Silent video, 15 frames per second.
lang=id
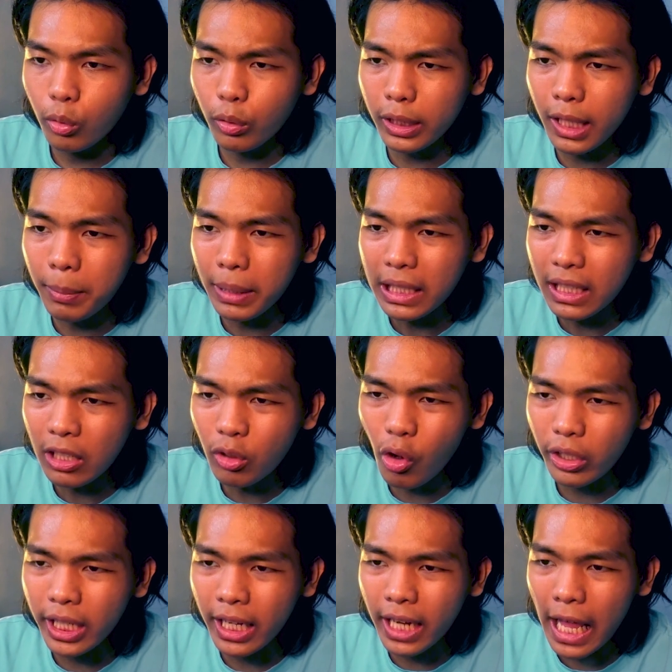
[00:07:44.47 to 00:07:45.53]
untuk kita bikin
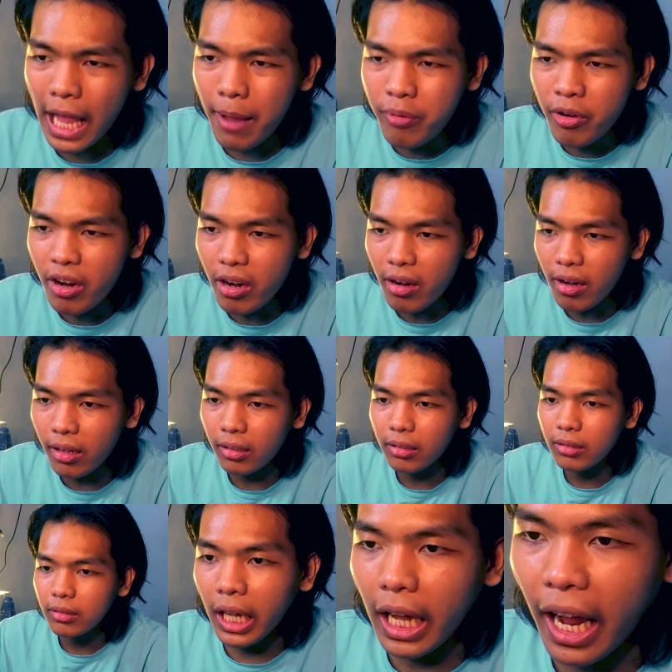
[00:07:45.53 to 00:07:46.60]
golden apple.
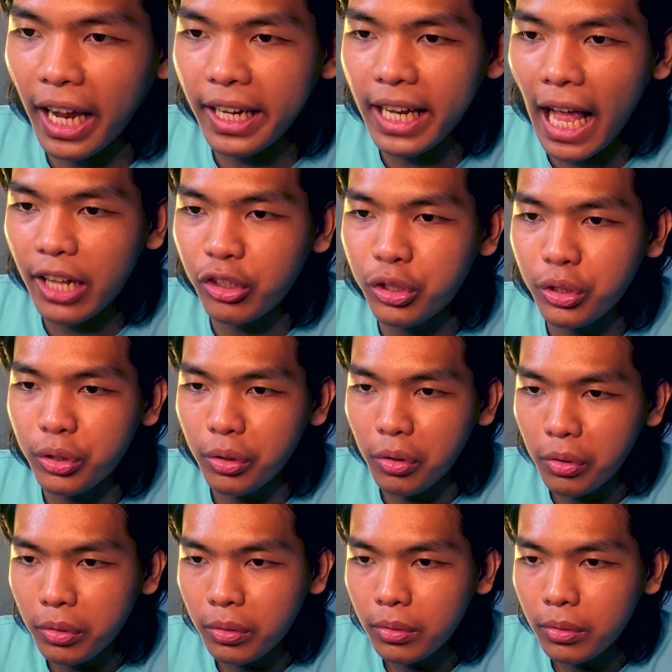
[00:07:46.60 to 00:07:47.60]
Keren gak cuy? Oke,